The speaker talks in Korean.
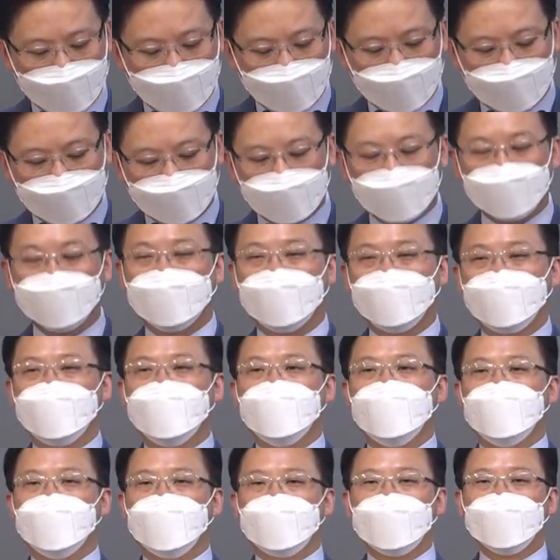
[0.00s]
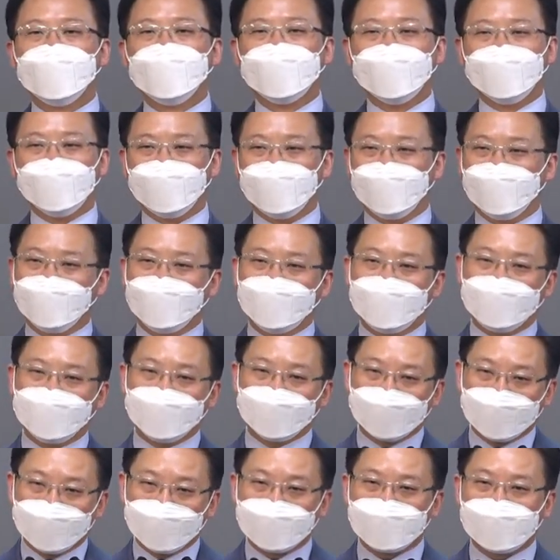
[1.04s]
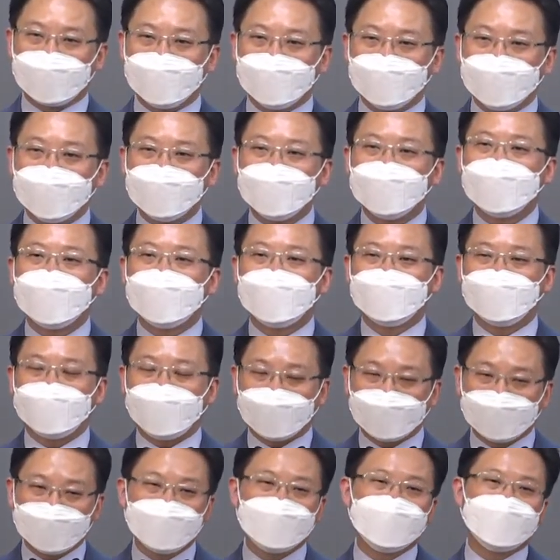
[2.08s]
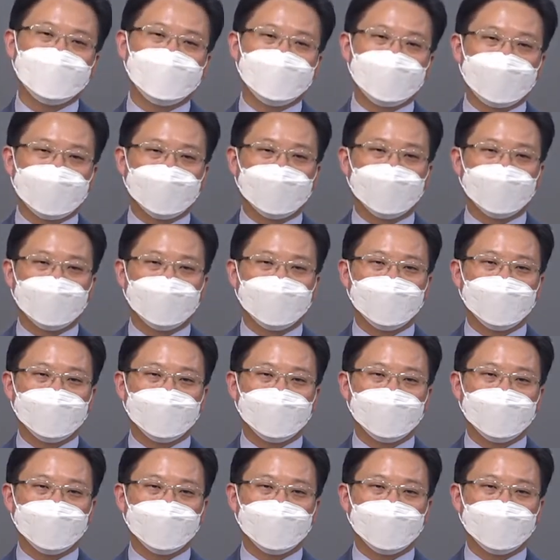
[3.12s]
하나님 앞에 오늘도 우리 삶을 맡기십시오.